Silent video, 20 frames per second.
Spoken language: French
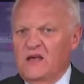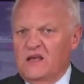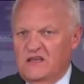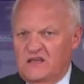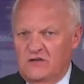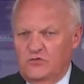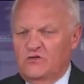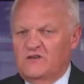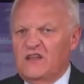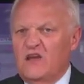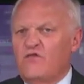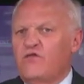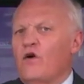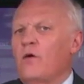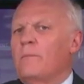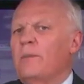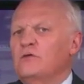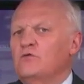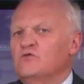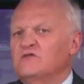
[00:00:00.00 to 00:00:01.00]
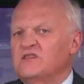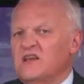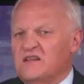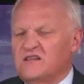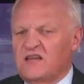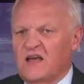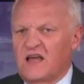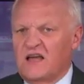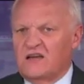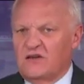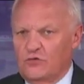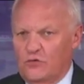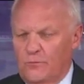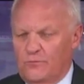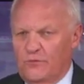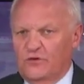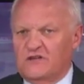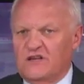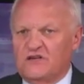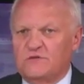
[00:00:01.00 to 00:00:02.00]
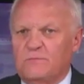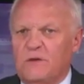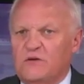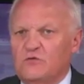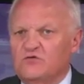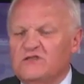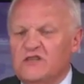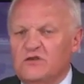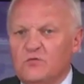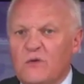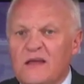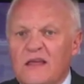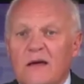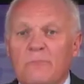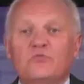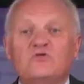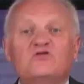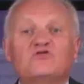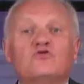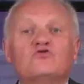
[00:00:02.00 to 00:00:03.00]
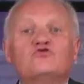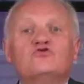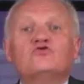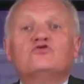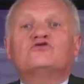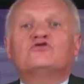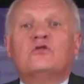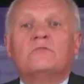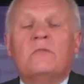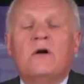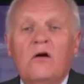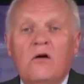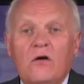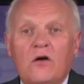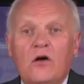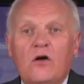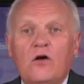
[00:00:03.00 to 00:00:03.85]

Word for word: qui ne défend pas nos intérêts, qui ne protège pas nos citoyens, puisque justement,